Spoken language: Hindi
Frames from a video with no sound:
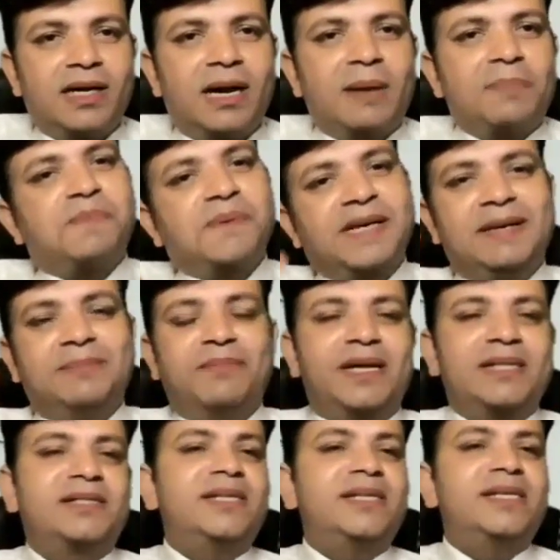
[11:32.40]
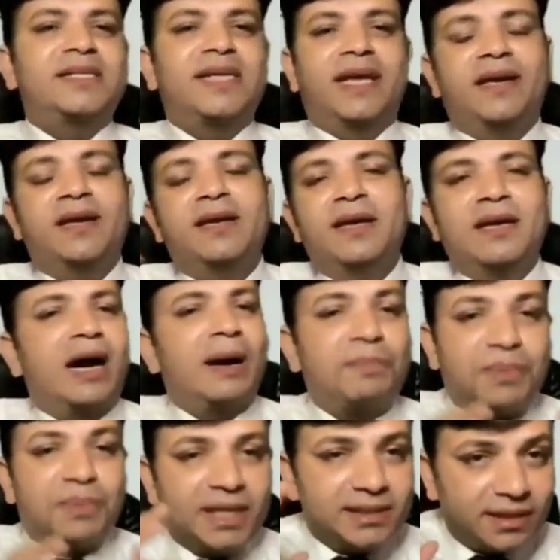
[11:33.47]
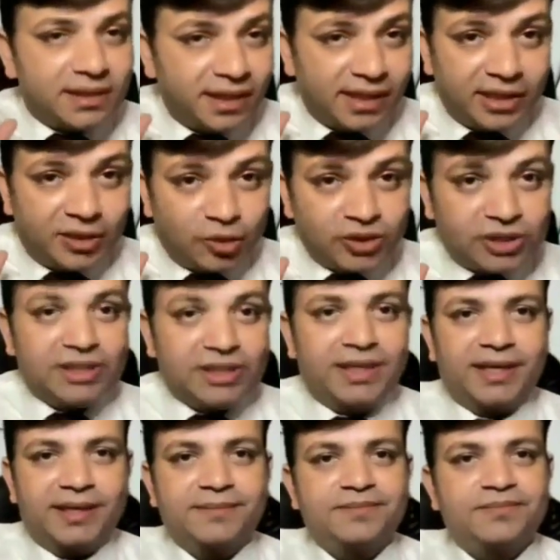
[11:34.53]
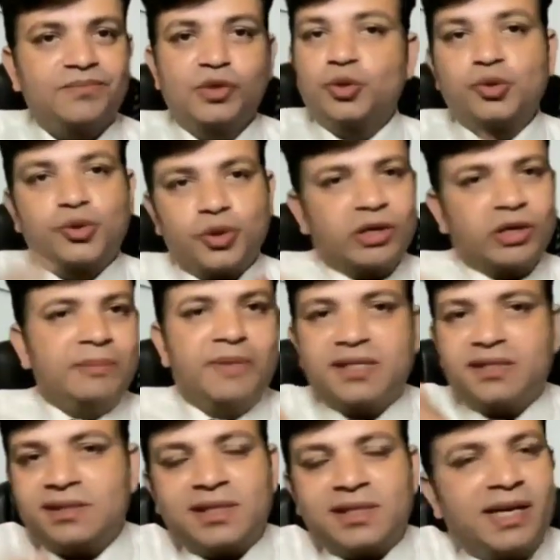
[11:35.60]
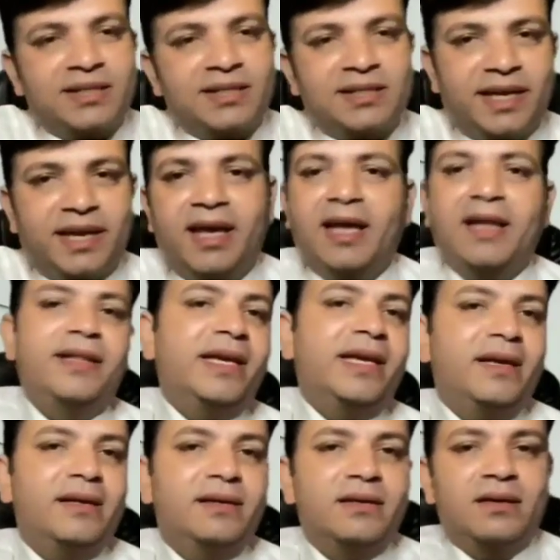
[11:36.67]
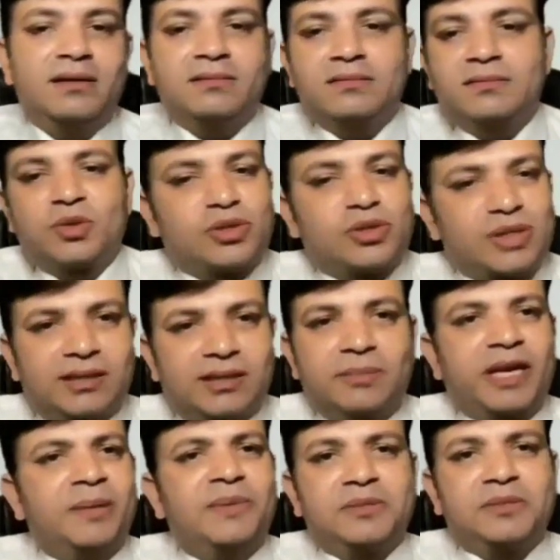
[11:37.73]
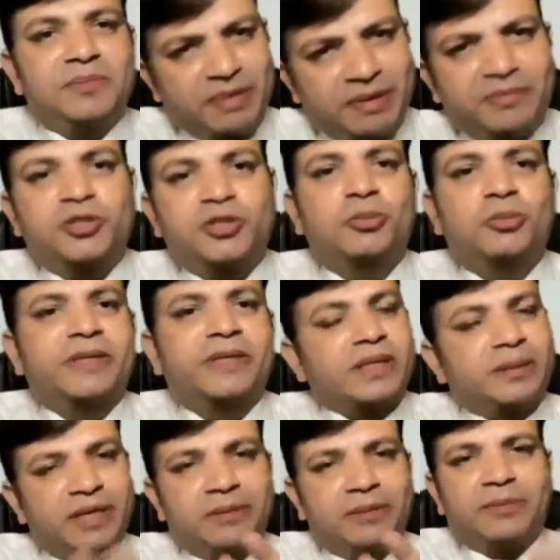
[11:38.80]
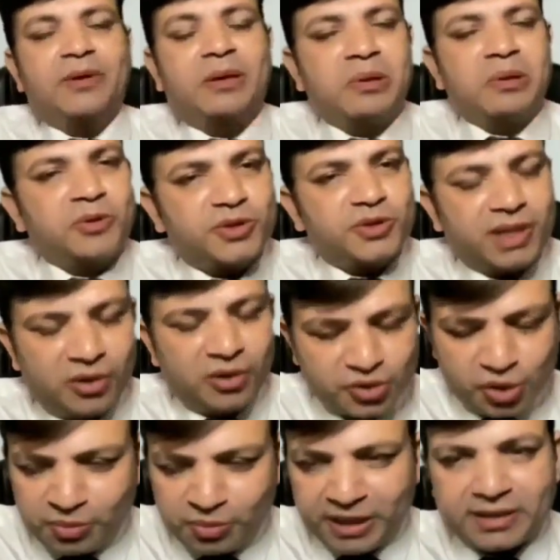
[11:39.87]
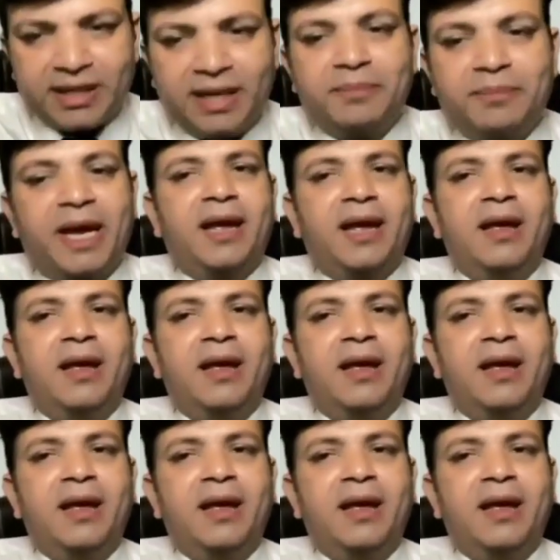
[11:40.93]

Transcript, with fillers: अपनी मर्जी से अपनी जिंदगी को जिए दूसरों की मर्जी से ना जिए देखिए कुछ साथी हमारे बीच में मैं भी जॉब करता मेरे परिवार में बहुत सारे लोग जॉब करते हैं मैं